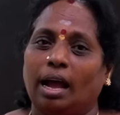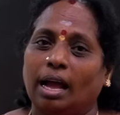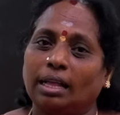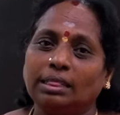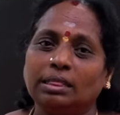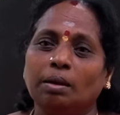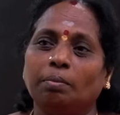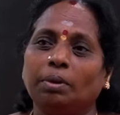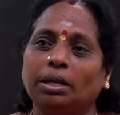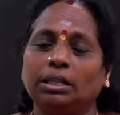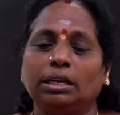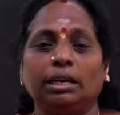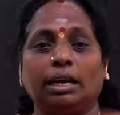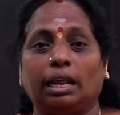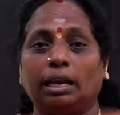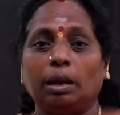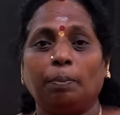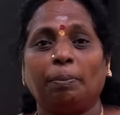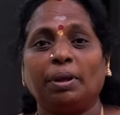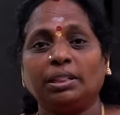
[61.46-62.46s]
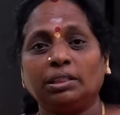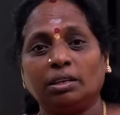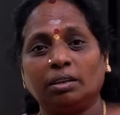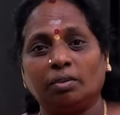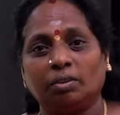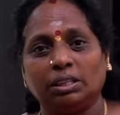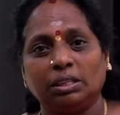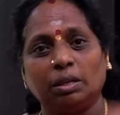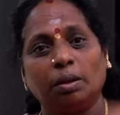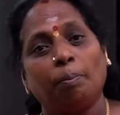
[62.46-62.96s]
அந்த மாதிரி நிறைய பேர்த்துக்கு
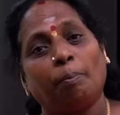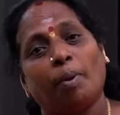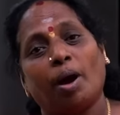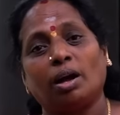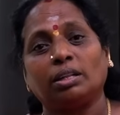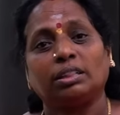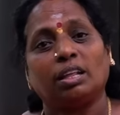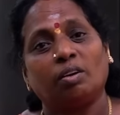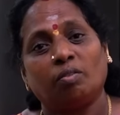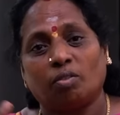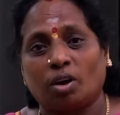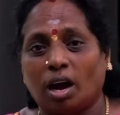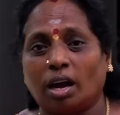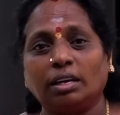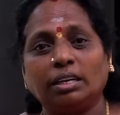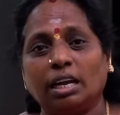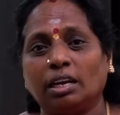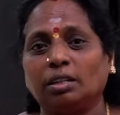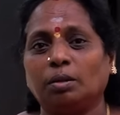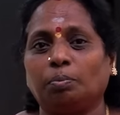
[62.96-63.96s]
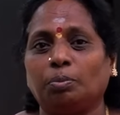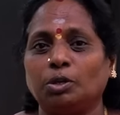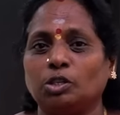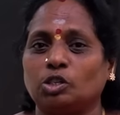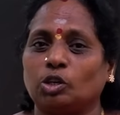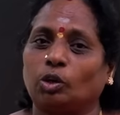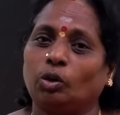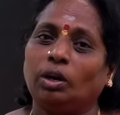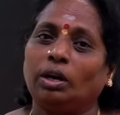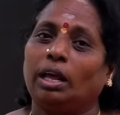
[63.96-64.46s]
வந்து பாத்திரம் வாங்கிறது
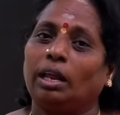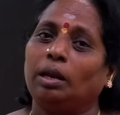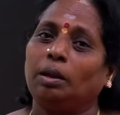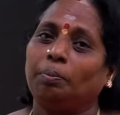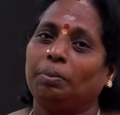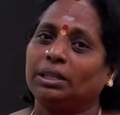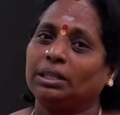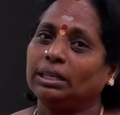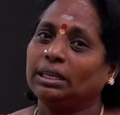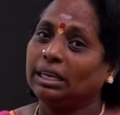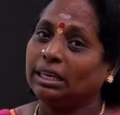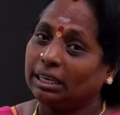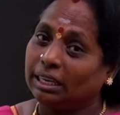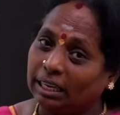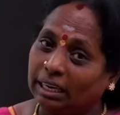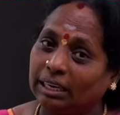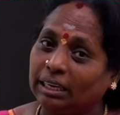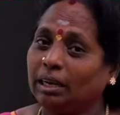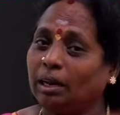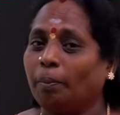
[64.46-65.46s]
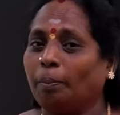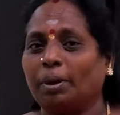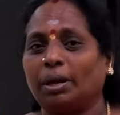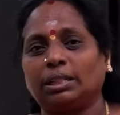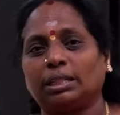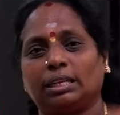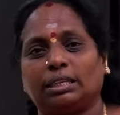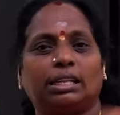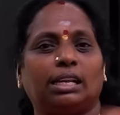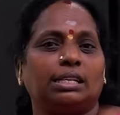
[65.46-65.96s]
பிடிச்சிருக்கோம் நிறைய பேர்த்துக்கு இருக்கிற
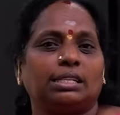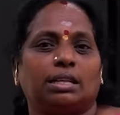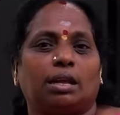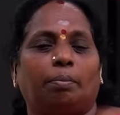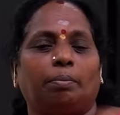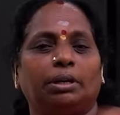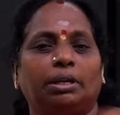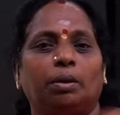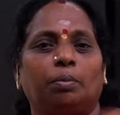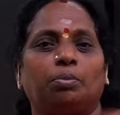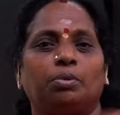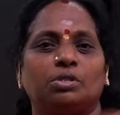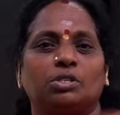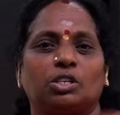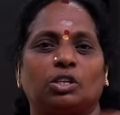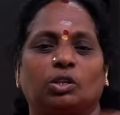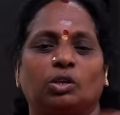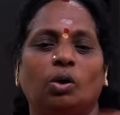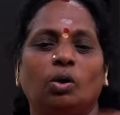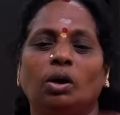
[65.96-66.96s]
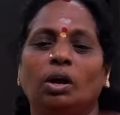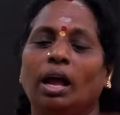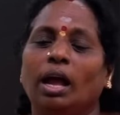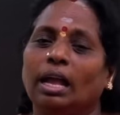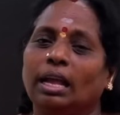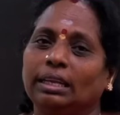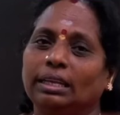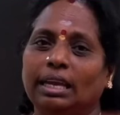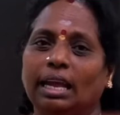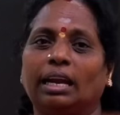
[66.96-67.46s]
பாத்திரத்தில் சமைக்க பிடிச்சிருக்கோம்
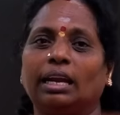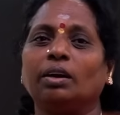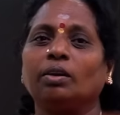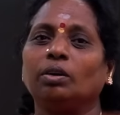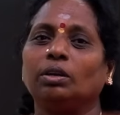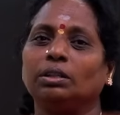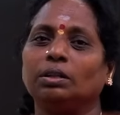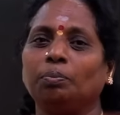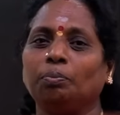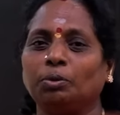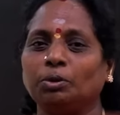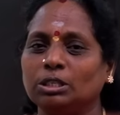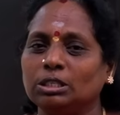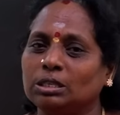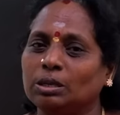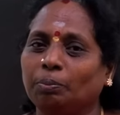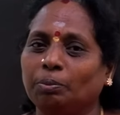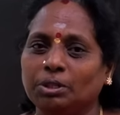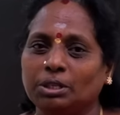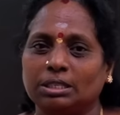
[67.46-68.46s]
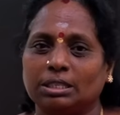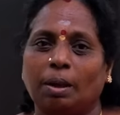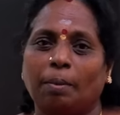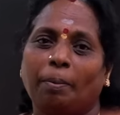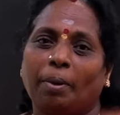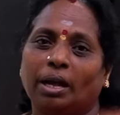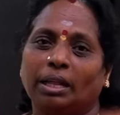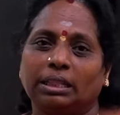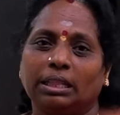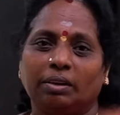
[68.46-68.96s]
எனக்கு வந்து புதுசு புதுசாக
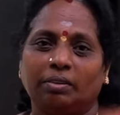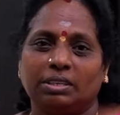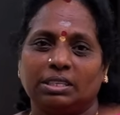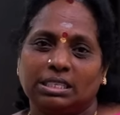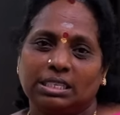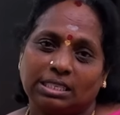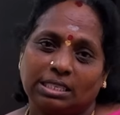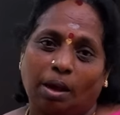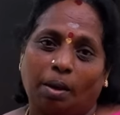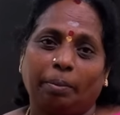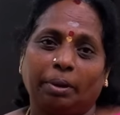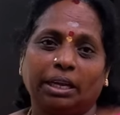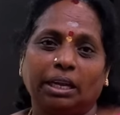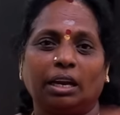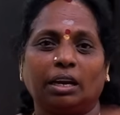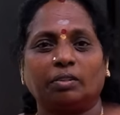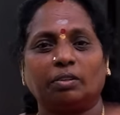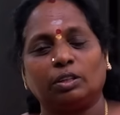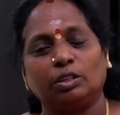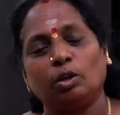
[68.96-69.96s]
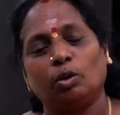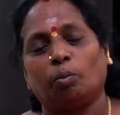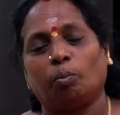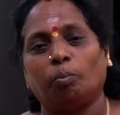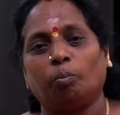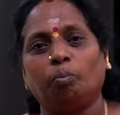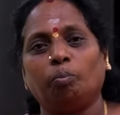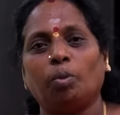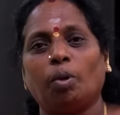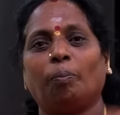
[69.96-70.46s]
பாத்திரம் வச்சு சமைக்கிறது வந்து
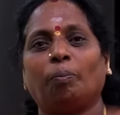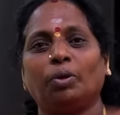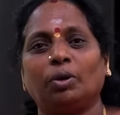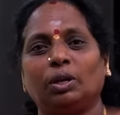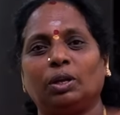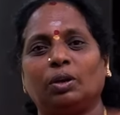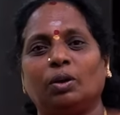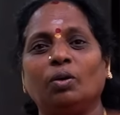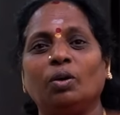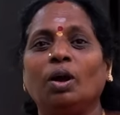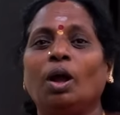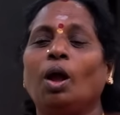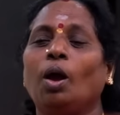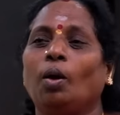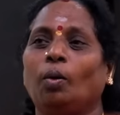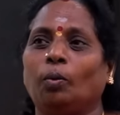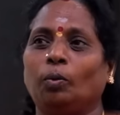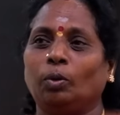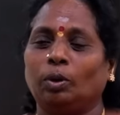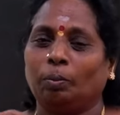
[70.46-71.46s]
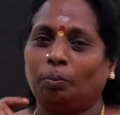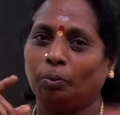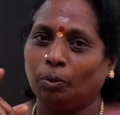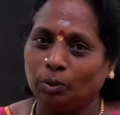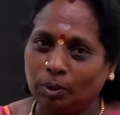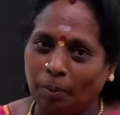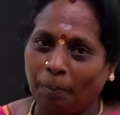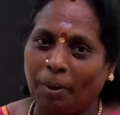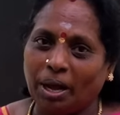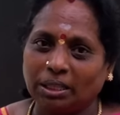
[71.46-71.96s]
ரொம்ப பிடிக்கும் ஒரு
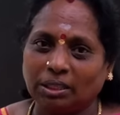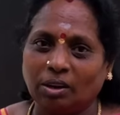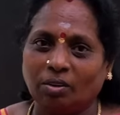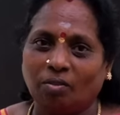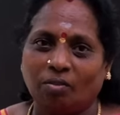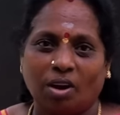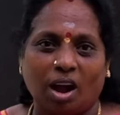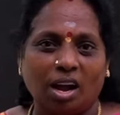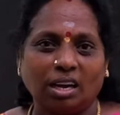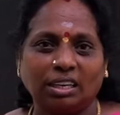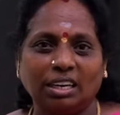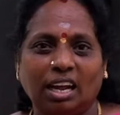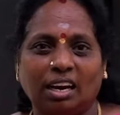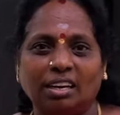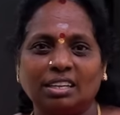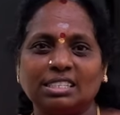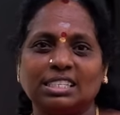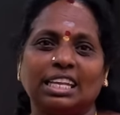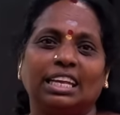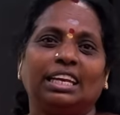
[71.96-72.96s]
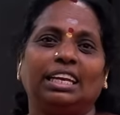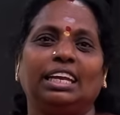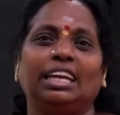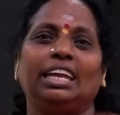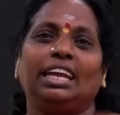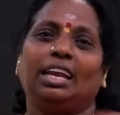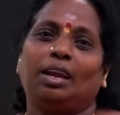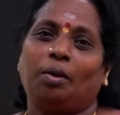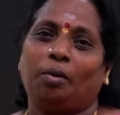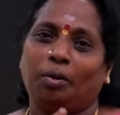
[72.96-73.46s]
புது பாத்திரம் வாங்கினாலும் சரி
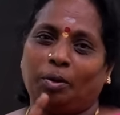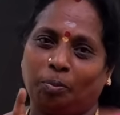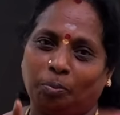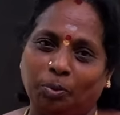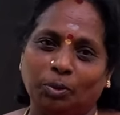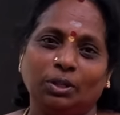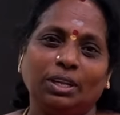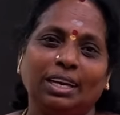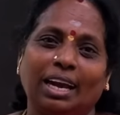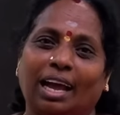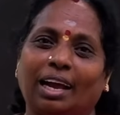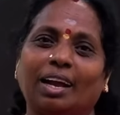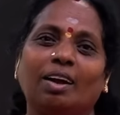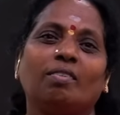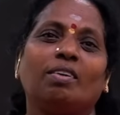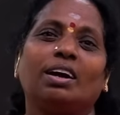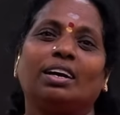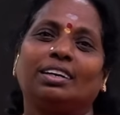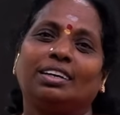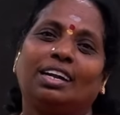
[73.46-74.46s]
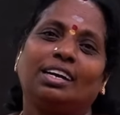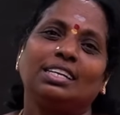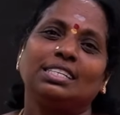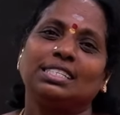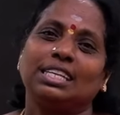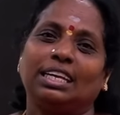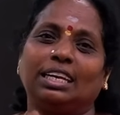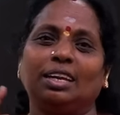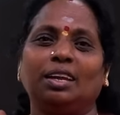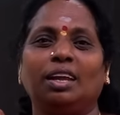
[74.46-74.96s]
இல்லை ஒரு புது நகை
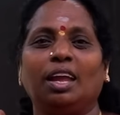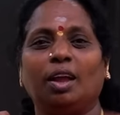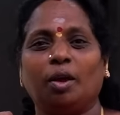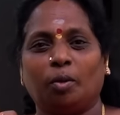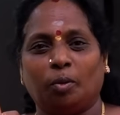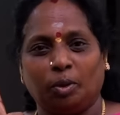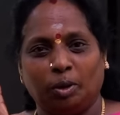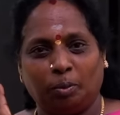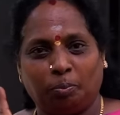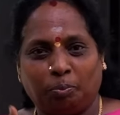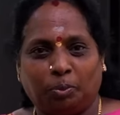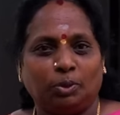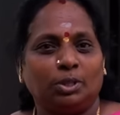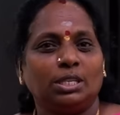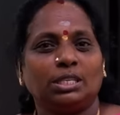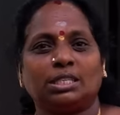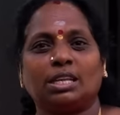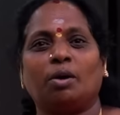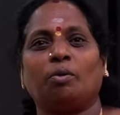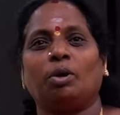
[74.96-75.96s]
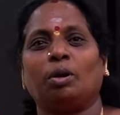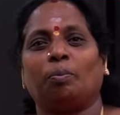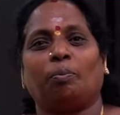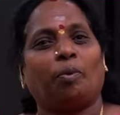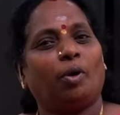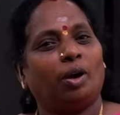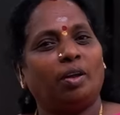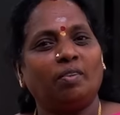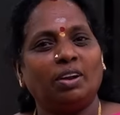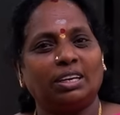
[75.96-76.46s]
வாங்கினாலும் சரி ஒரு புதுசாக ஒரு
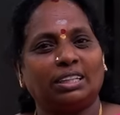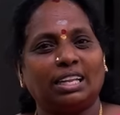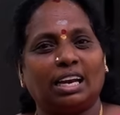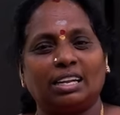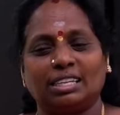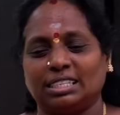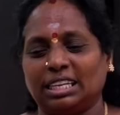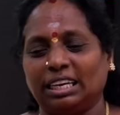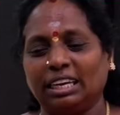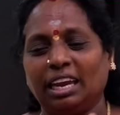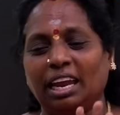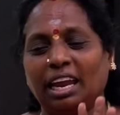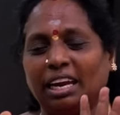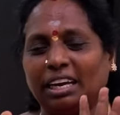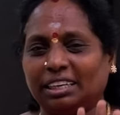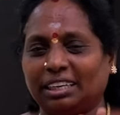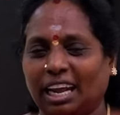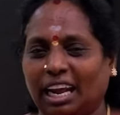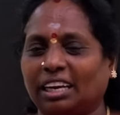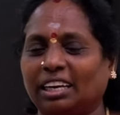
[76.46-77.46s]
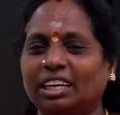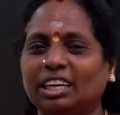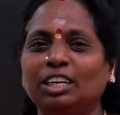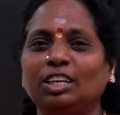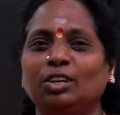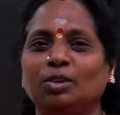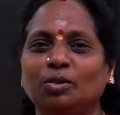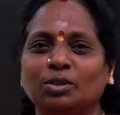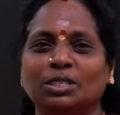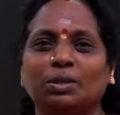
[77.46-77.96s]
புடவை சரி
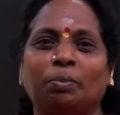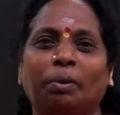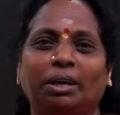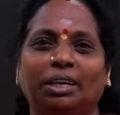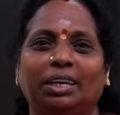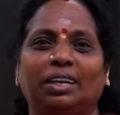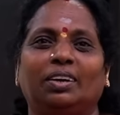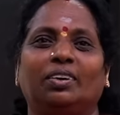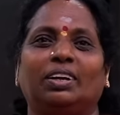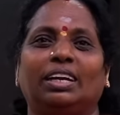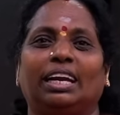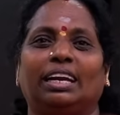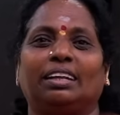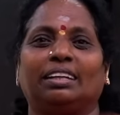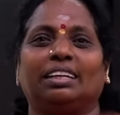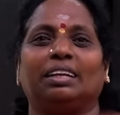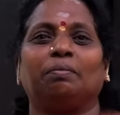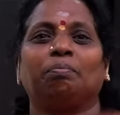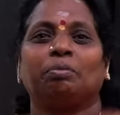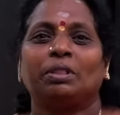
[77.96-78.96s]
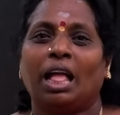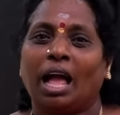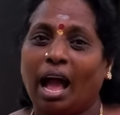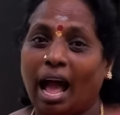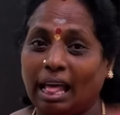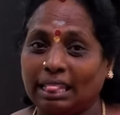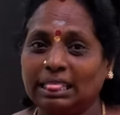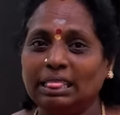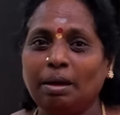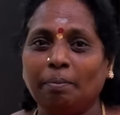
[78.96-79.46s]
டக்குன்னு யூஸ் பண்ணிடணும் எனக்கு
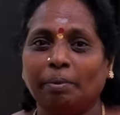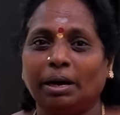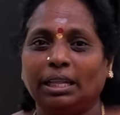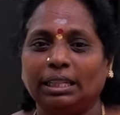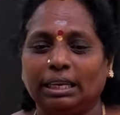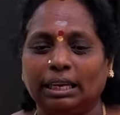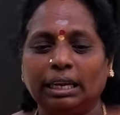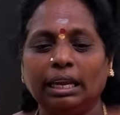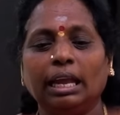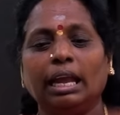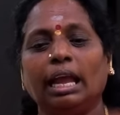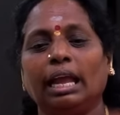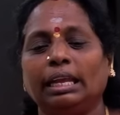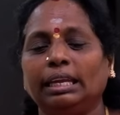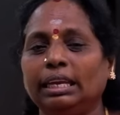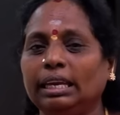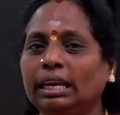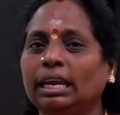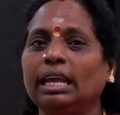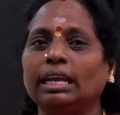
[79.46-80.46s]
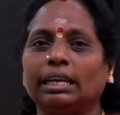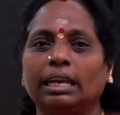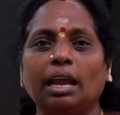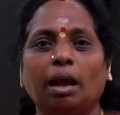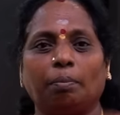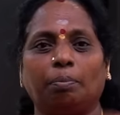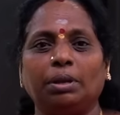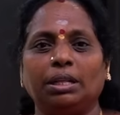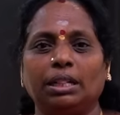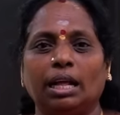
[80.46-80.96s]
அந்த மாதிரி இன்றைக்கி
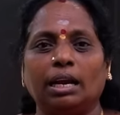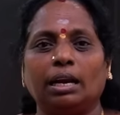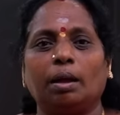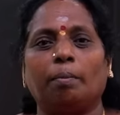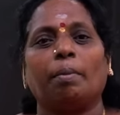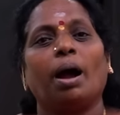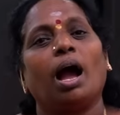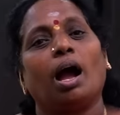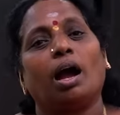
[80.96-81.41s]
அப்படி தான் நம்ம